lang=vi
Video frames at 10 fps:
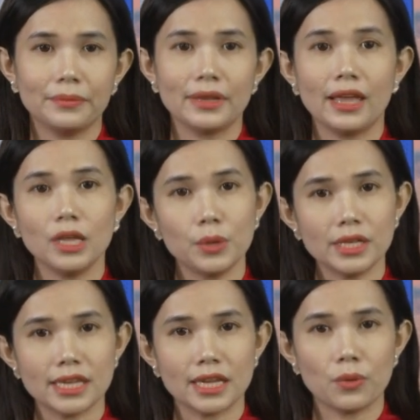để
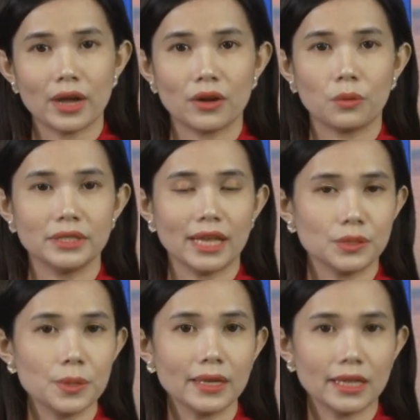duy trì hoạt động sản
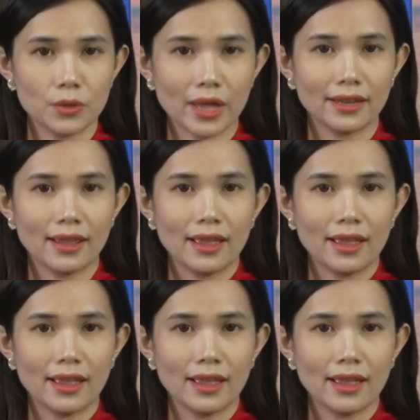xuất kinh doanh.